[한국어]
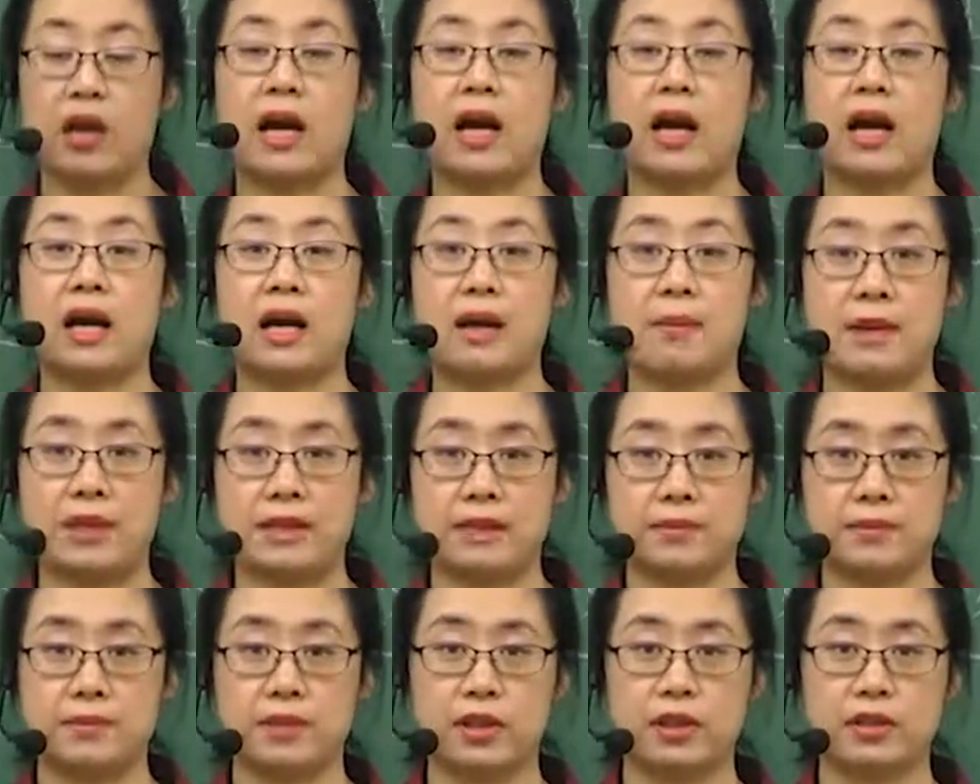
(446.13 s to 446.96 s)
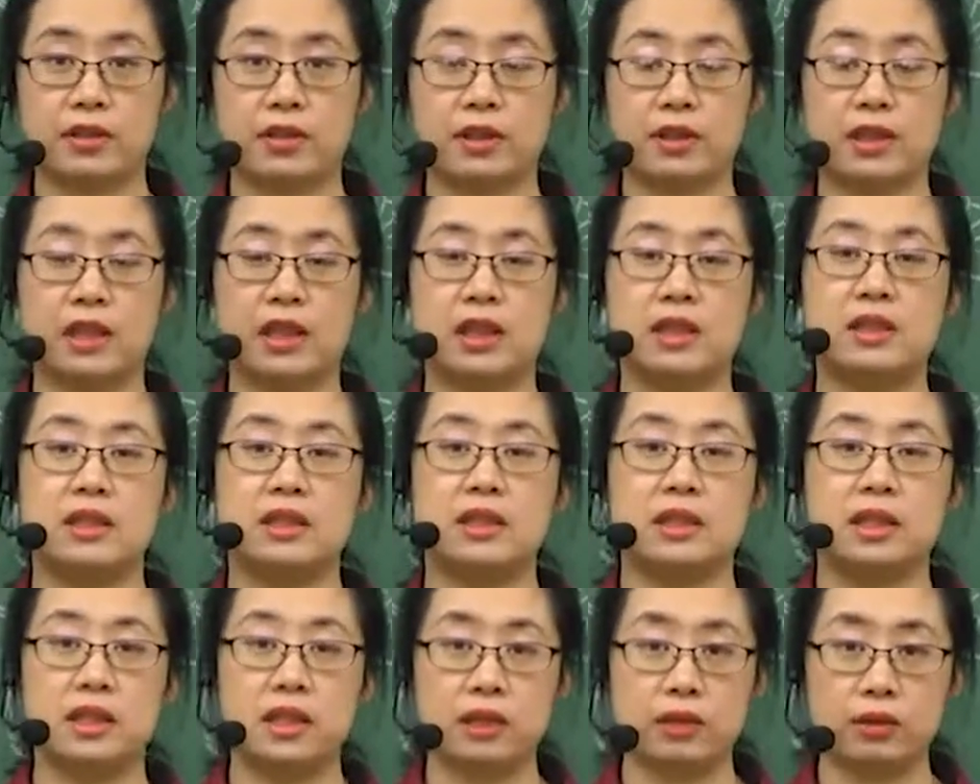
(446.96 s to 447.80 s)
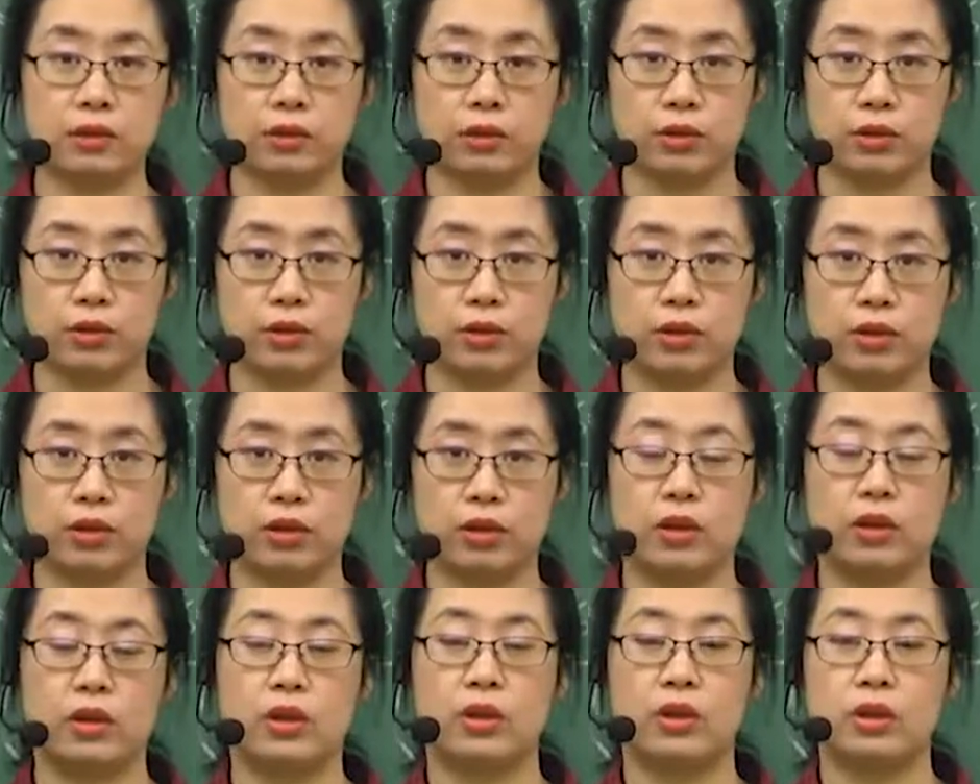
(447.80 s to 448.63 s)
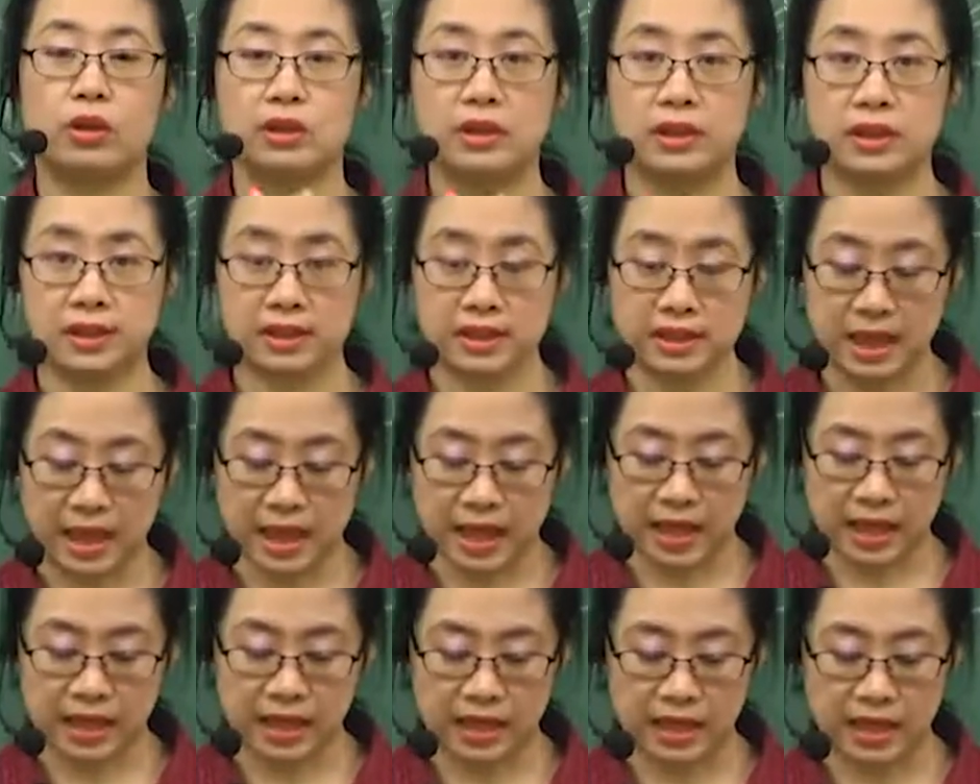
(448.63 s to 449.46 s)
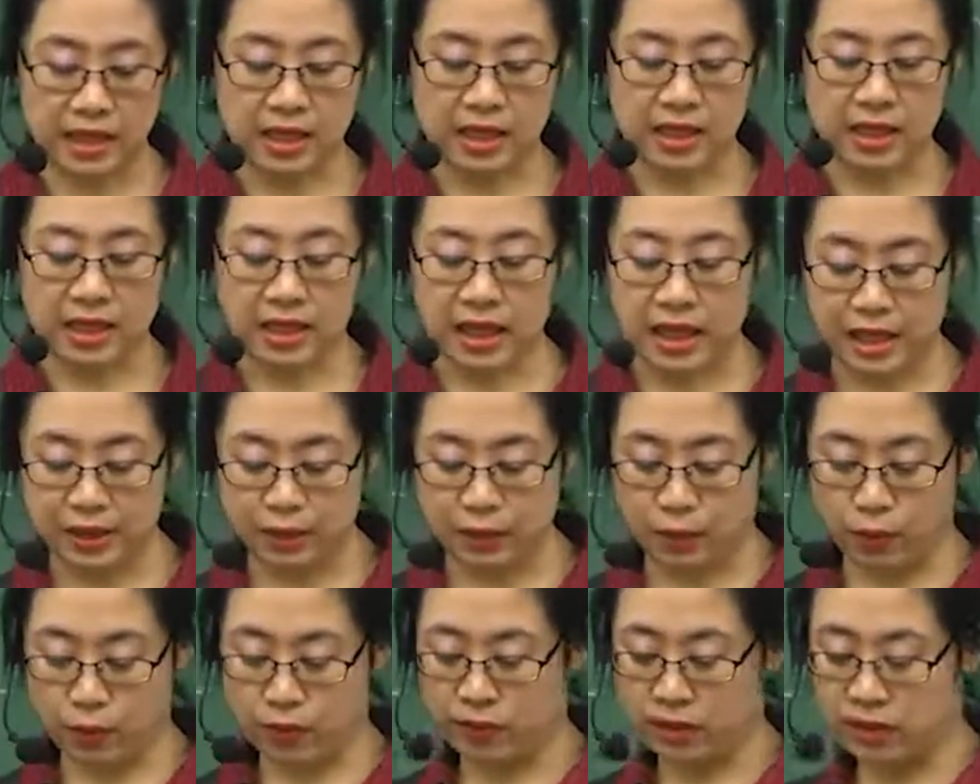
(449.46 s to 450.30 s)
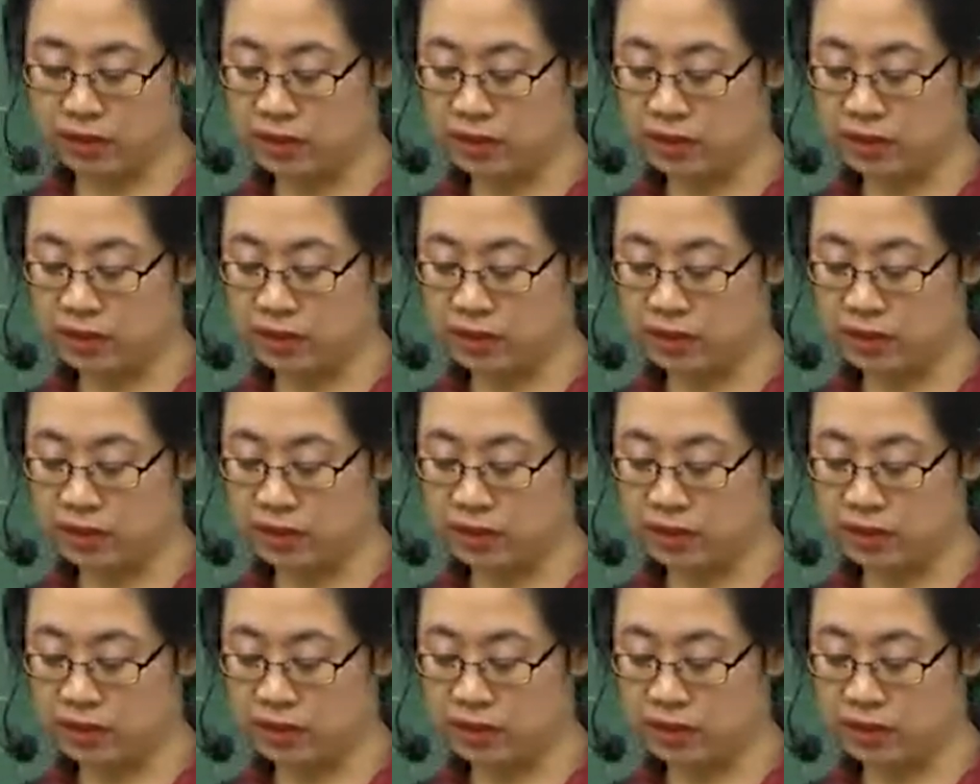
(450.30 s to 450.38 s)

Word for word: 아까 말씀드렸듯이 친구, 직장, 가족